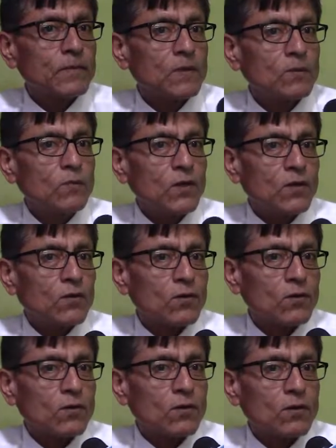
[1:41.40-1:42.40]
Bueno,
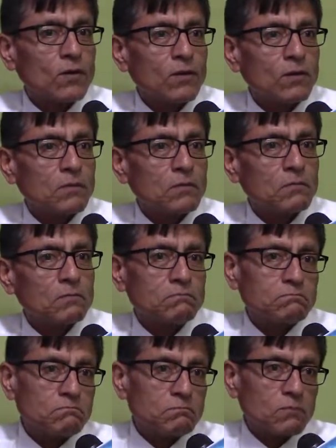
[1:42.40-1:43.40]
eh,
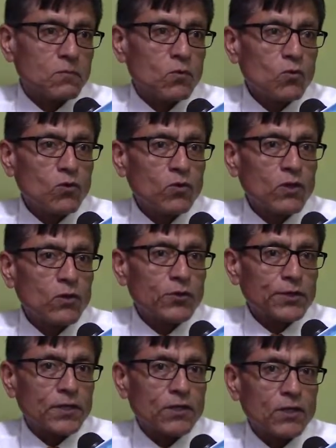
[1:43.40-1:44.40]
uno de
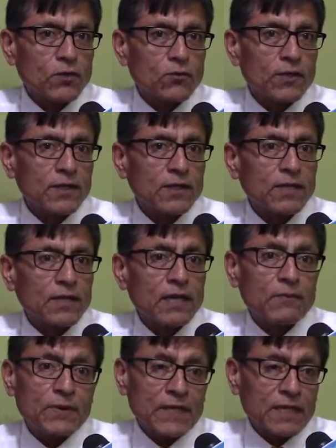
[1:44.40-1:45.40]
los requisitos es
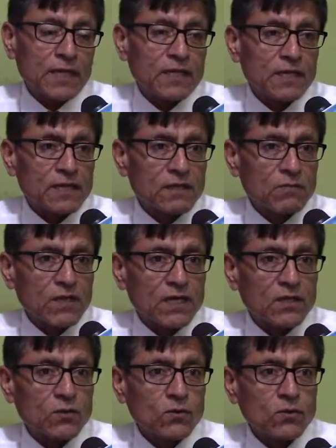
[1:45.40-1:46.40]
las partidas de
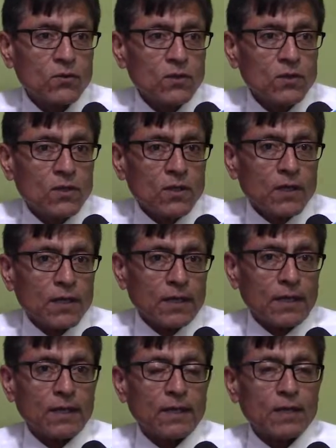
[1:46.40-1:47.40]
nacimiento,
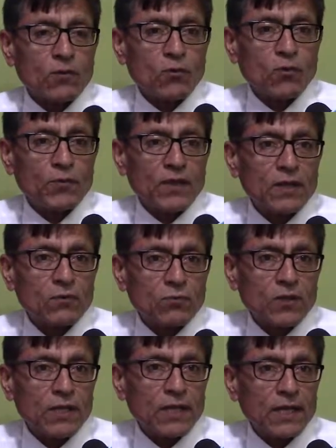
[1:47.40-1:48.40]
eh, las copias de su
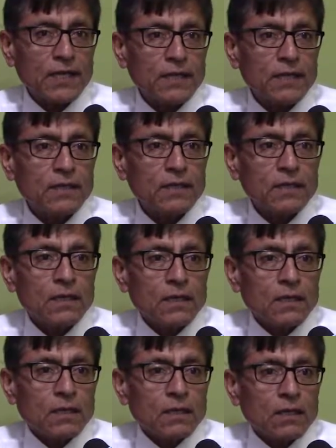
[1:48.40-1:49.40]
DNI
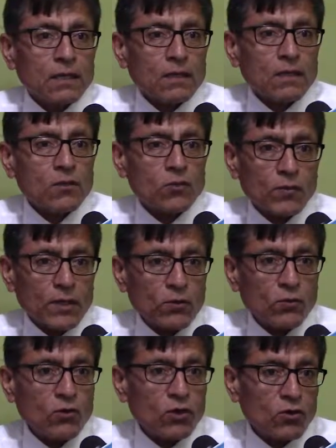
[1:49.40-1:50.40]
y sobre
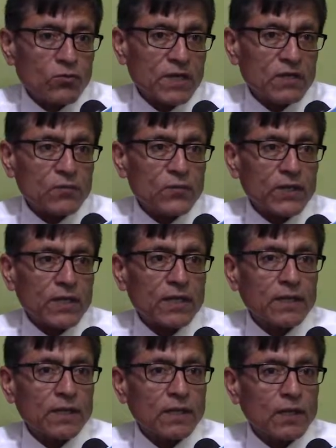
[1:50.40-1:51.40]
todo, y lo más
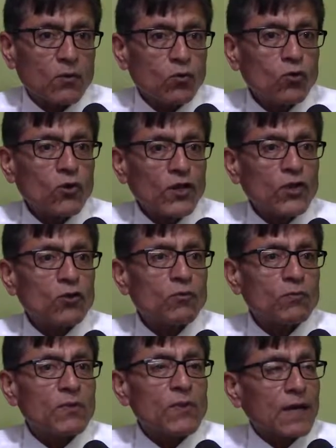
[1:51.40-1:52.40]
importante es que uno de
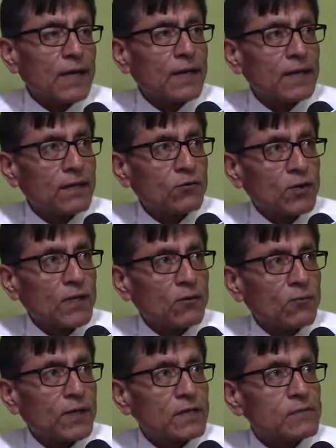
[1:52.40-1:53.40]
ellos viva acá en la ciudad de
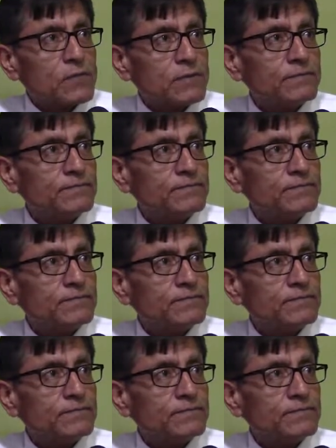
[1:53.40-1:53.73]
Guaralpa